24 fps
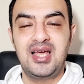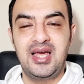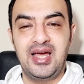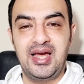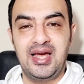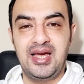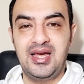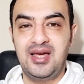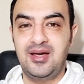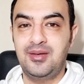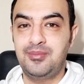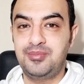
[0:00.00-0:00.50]

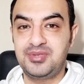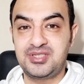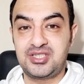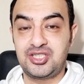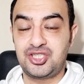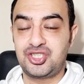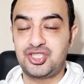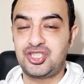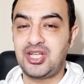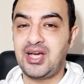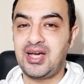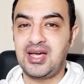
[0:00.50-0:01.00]
آه،
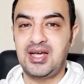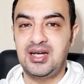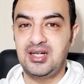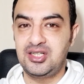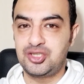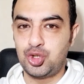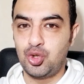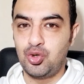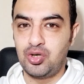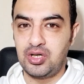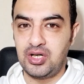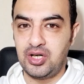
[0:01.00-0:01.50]
بتشتغل
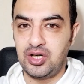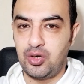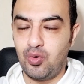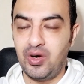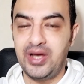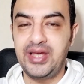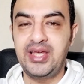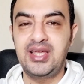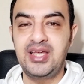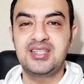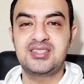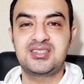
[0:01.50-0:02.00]
شغل
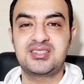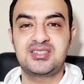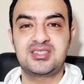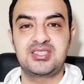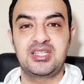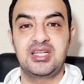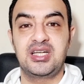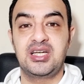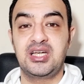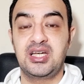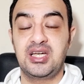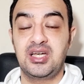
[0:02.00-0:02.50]
كويس
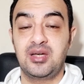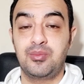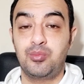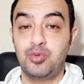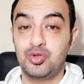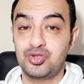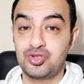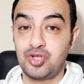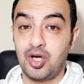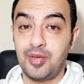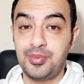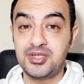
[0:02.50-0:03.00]
آه،
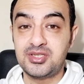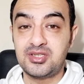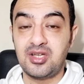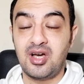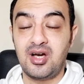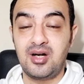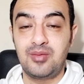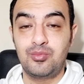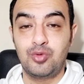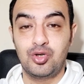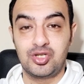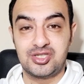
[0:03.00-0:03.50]

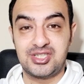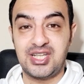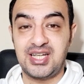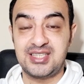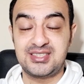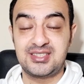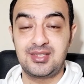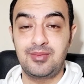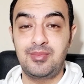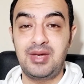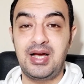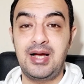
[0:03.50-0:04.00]
منضبطه
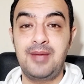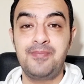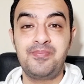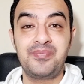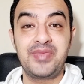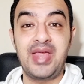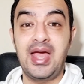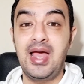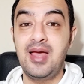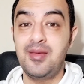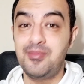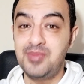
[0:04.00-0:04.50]
ملتزمه
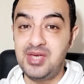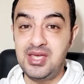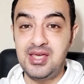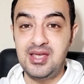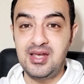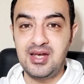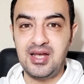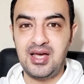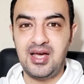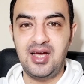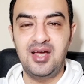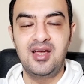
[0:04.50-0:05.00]

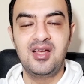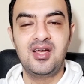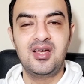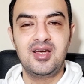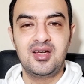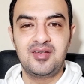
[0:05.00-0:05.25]
امينه